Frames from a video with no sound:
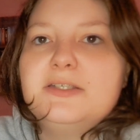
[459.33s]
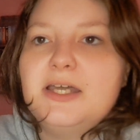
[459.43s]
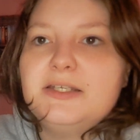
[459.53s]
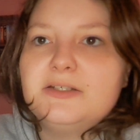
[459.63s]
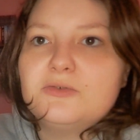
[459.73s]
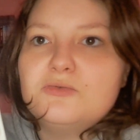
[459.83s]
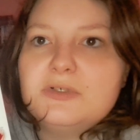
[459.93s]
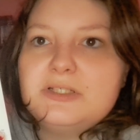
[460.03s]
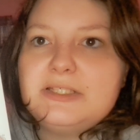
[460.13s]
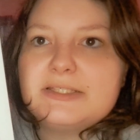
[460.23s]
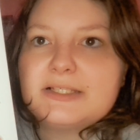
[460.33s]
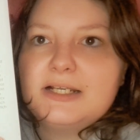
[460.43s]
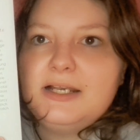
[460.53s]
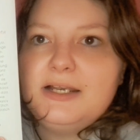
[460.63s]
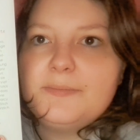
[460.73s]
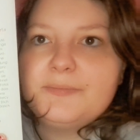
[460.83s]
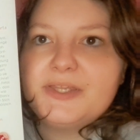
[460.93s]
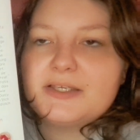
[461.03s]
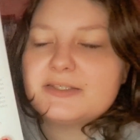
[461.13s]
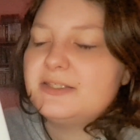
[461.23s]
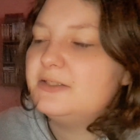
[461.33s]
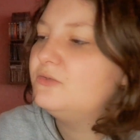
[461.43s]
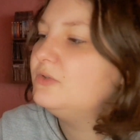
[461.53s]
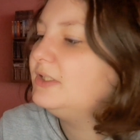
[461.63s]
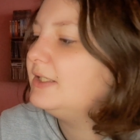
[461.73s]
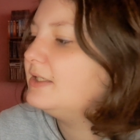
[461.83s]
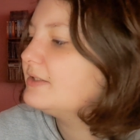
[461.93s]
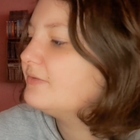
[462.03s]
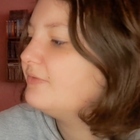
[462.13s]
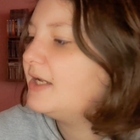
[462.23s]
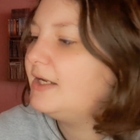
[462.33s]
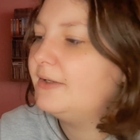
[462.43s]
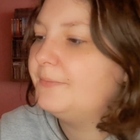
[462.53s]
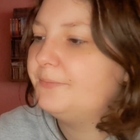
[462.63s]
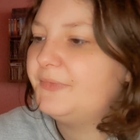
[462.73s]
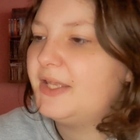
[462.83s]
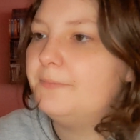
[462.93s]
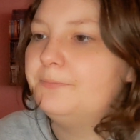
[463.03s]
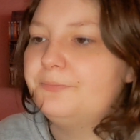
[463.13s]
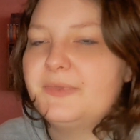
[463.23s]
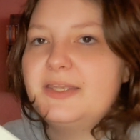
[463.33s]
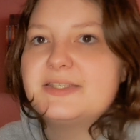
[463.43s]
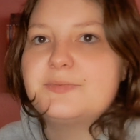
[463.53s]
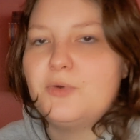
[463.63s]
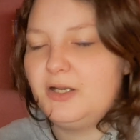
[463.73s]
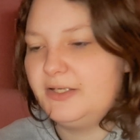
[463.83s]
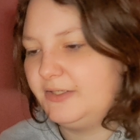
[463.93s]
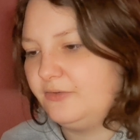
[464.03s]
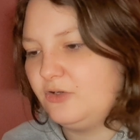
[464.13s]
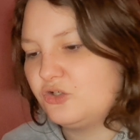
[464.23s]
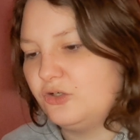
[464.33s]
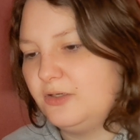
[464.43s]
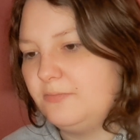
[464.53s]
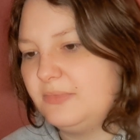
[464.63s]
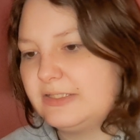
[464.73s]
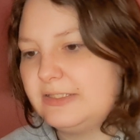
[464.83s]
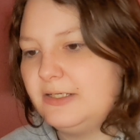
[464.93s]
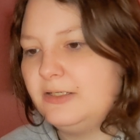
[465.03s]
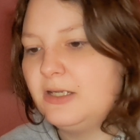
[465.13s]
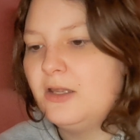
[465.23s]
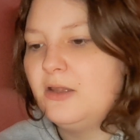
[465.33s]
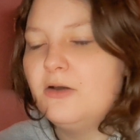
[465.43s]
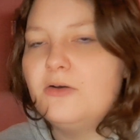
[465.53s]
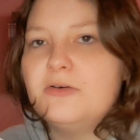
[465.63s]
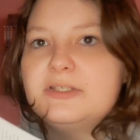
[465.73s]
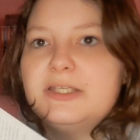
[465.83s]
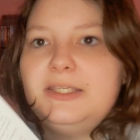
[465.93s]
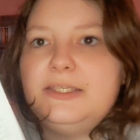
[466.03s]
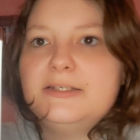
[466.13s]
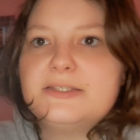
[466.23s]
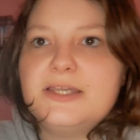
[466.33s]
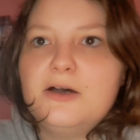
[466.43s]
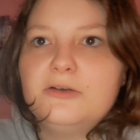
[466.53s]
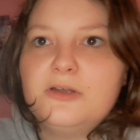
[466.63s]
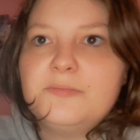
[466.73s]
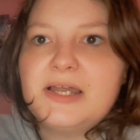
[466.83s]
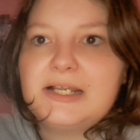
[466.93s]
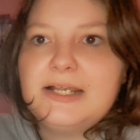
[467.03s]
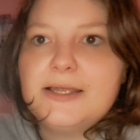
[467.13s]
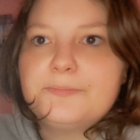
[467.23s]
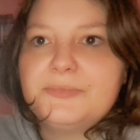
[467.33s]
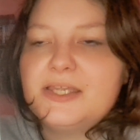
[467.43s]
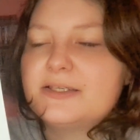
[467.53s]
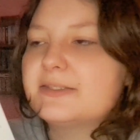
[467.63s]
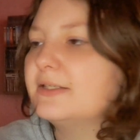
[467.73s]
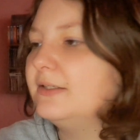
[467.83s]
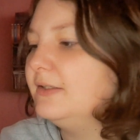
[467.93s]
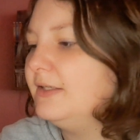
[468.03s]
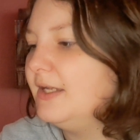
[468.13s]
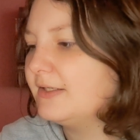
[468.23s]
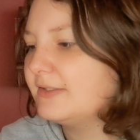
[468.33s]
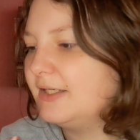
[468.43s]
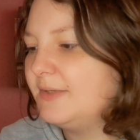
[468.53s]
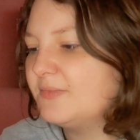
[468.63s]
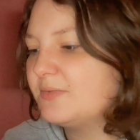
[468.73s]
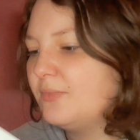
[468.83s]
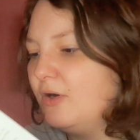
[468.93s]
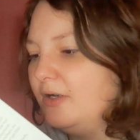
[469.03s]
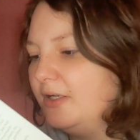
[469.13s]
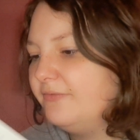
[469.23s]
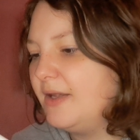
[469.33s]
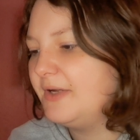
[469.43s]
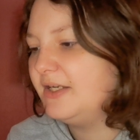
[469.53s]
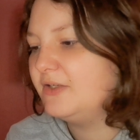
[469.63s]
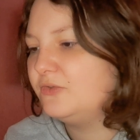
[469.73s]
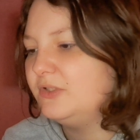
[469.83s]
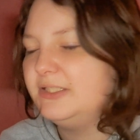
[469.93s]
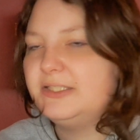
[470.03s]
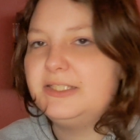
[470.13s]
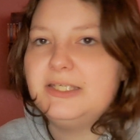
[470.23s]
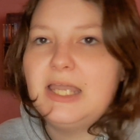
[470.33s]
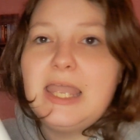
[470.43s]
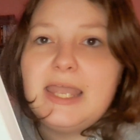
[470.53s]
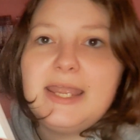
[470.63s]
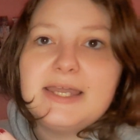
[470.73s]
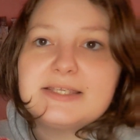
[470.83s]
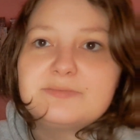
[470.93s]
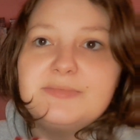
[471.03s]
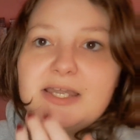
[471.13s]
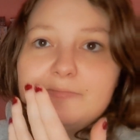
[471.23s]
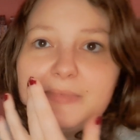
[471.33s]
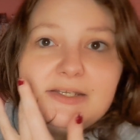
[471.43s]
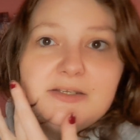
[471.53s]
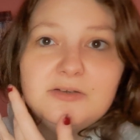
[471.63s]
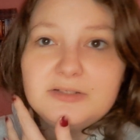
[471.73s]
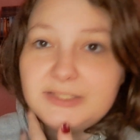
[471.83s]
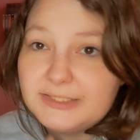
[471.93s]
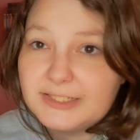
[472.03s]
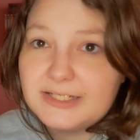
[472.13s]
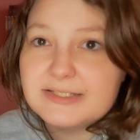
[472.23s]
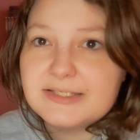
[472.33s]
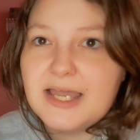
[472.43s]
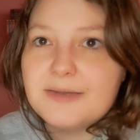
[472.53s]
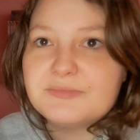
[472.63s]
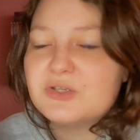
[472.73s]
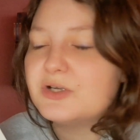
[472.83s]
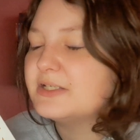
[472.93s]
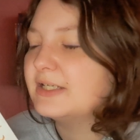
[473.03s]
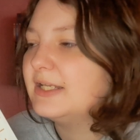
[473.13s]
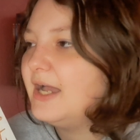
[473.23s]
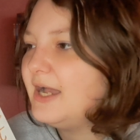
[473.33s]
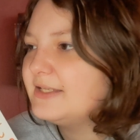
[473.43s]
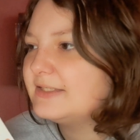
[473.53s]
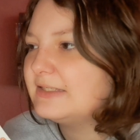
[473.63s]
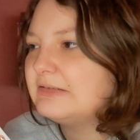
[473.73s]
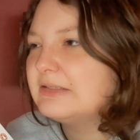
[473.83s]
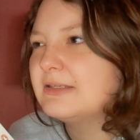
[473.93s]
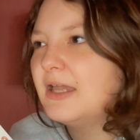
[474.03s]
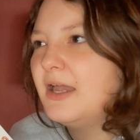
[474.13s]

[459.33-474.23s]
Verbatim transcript: dann in Ruhe diesen Klappentext hier durchlesen, weil, ja, der spoilert dann doch schon ein bisschen. Und hier ist ja auch nochmal ein Klappentext drin, der extrem spoilert, wenn man natürlich die ersten beiden Bände noch nicht gelesen haben sollte. Klar, es ist